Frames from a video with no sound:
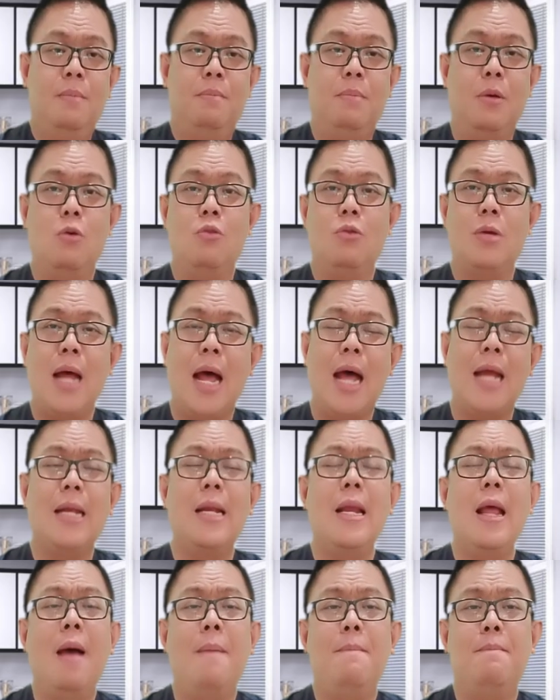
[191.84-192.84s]

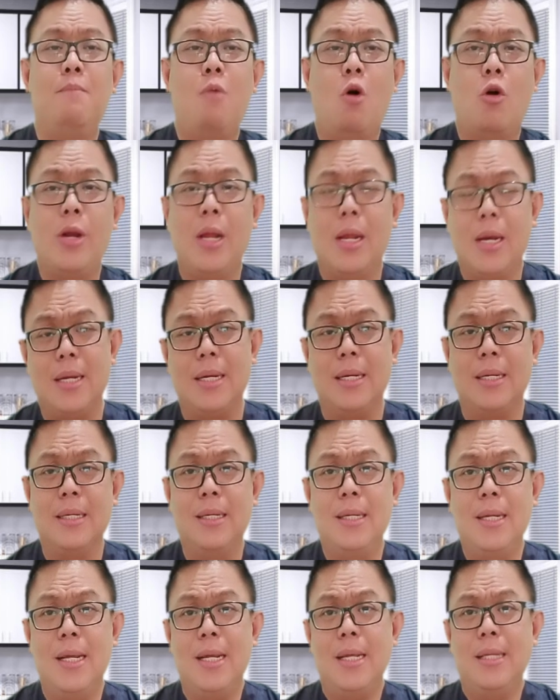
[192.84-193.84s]
Penggunaan
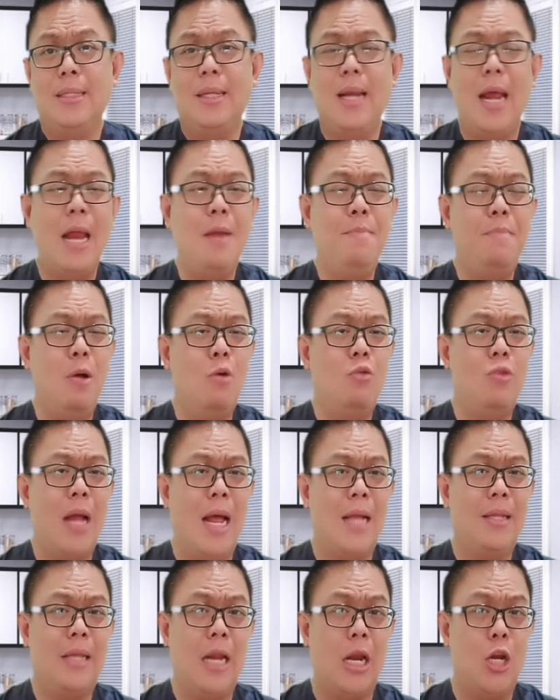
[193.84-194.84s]
modern Selain
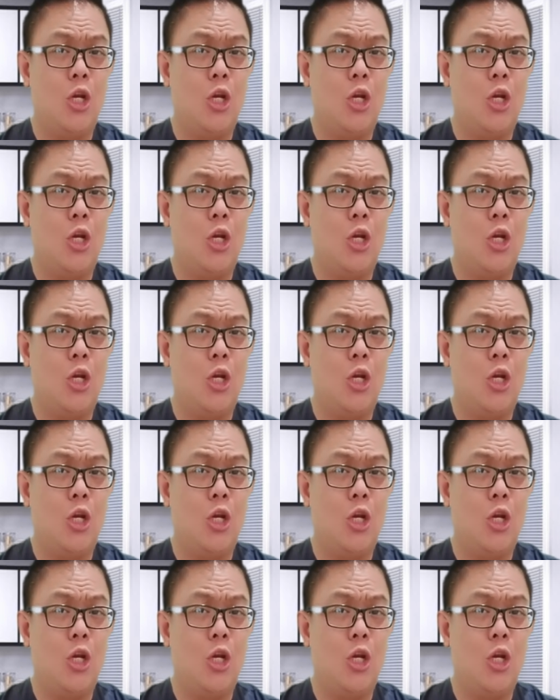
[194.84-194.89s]
penggunaan